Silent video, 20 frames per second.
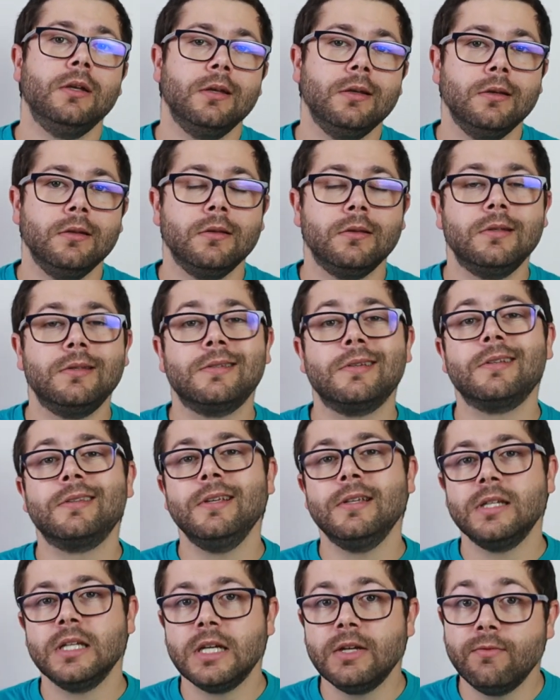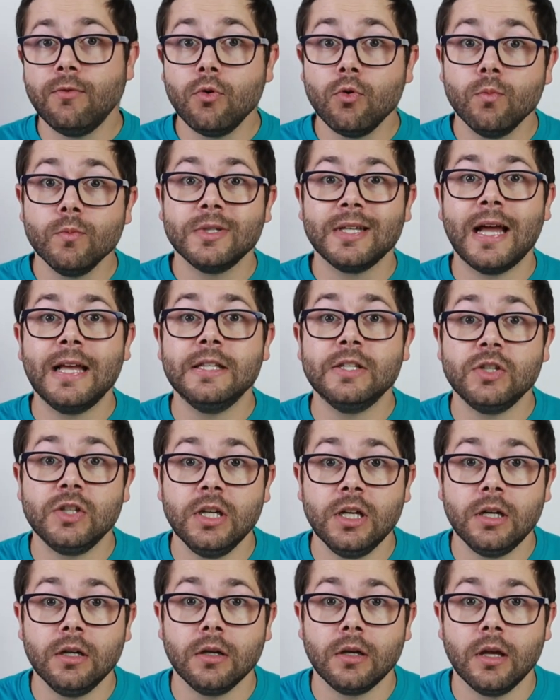eh, de certeza que vão começar a
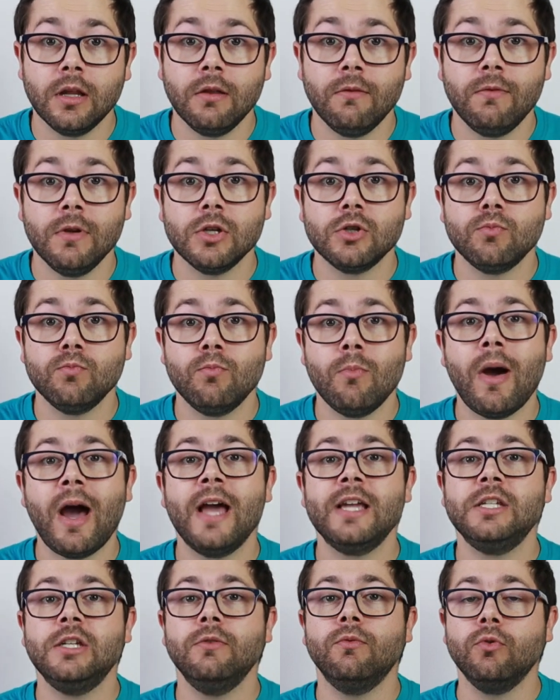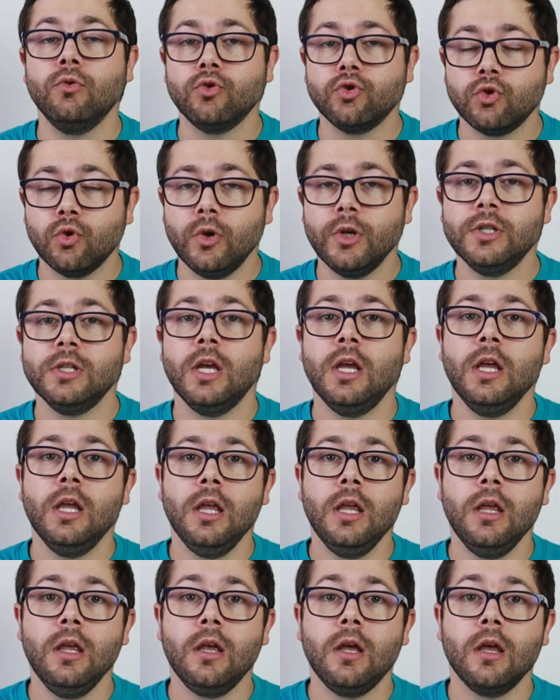existir cada vez mais evoluções
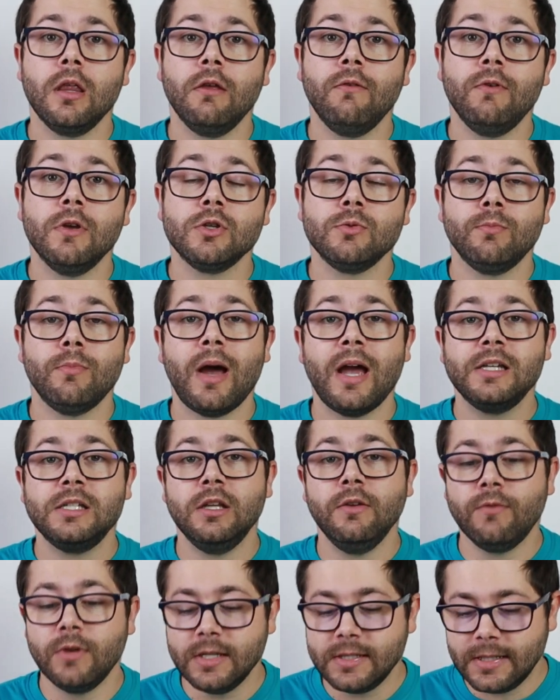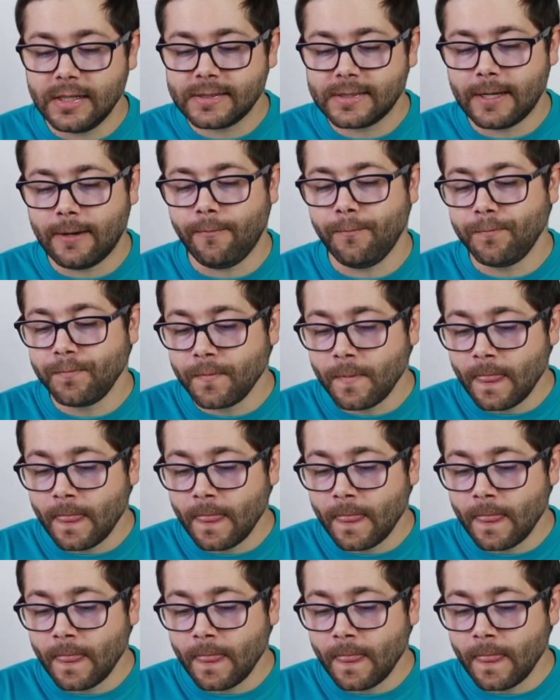e cada vez mais diferenciação.